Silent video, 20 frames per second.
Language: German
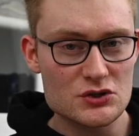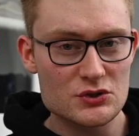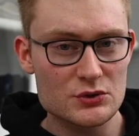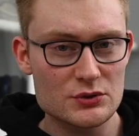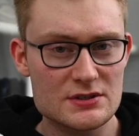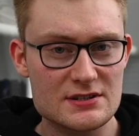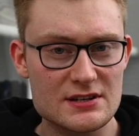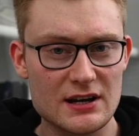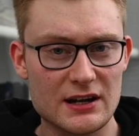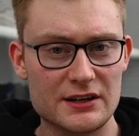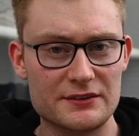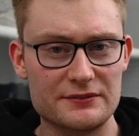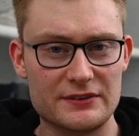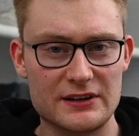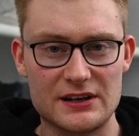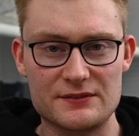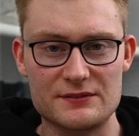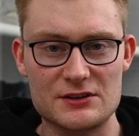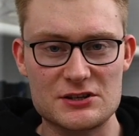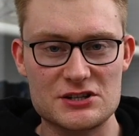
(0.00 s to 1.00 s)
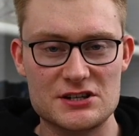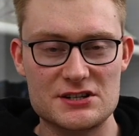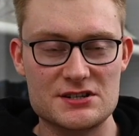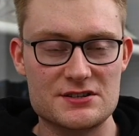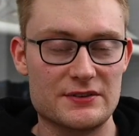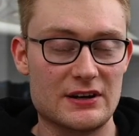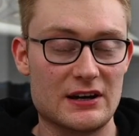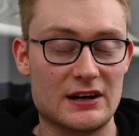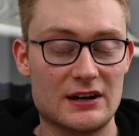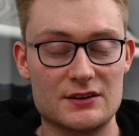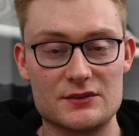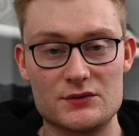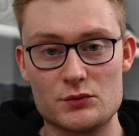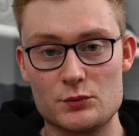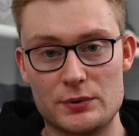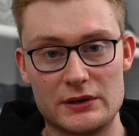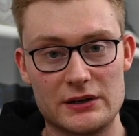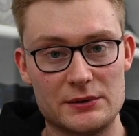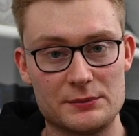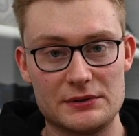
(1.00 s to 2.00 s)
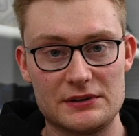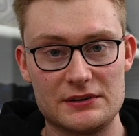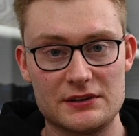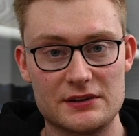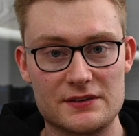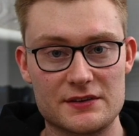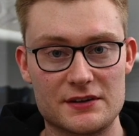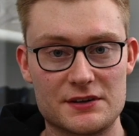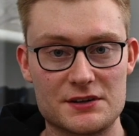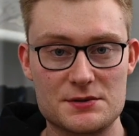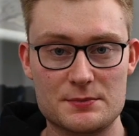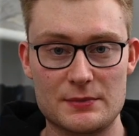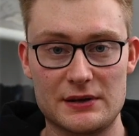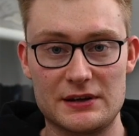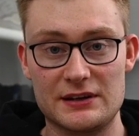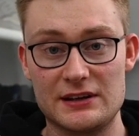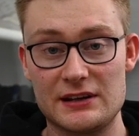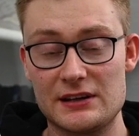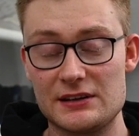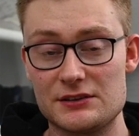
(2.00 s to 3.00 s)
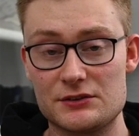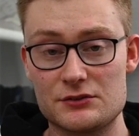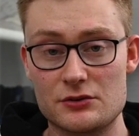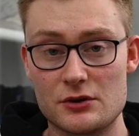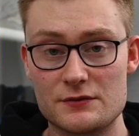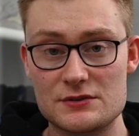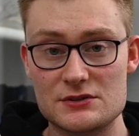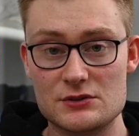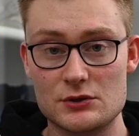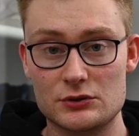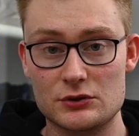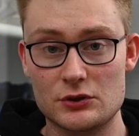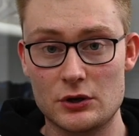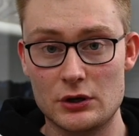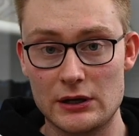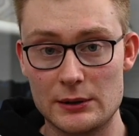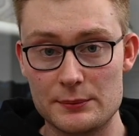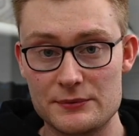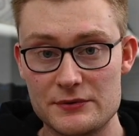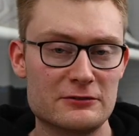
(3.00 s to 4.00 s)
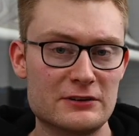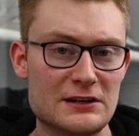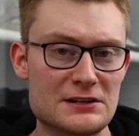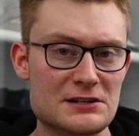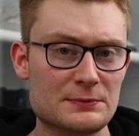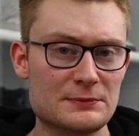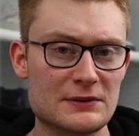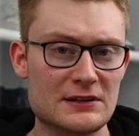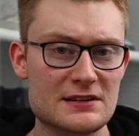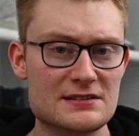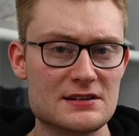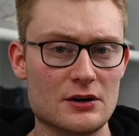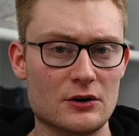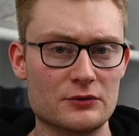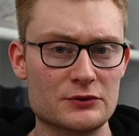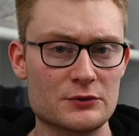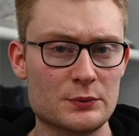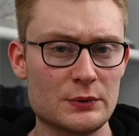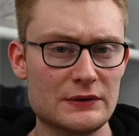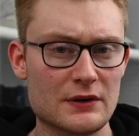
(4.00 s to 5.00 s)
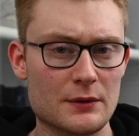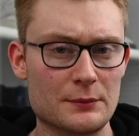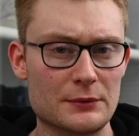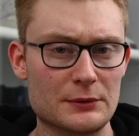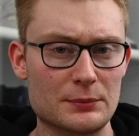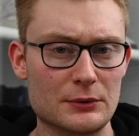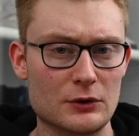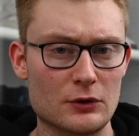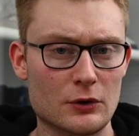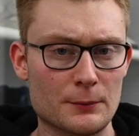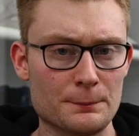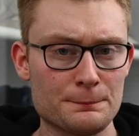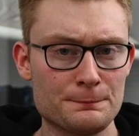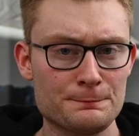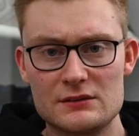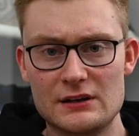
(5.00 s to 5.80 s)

Stückzahlen werden wahrscheinlich wieder alle super limitiert sein. Ich meine, ihr kennt die Travis Scott Collabs. Vielleicht habt ihr das ja auf Twitter mitbekommen.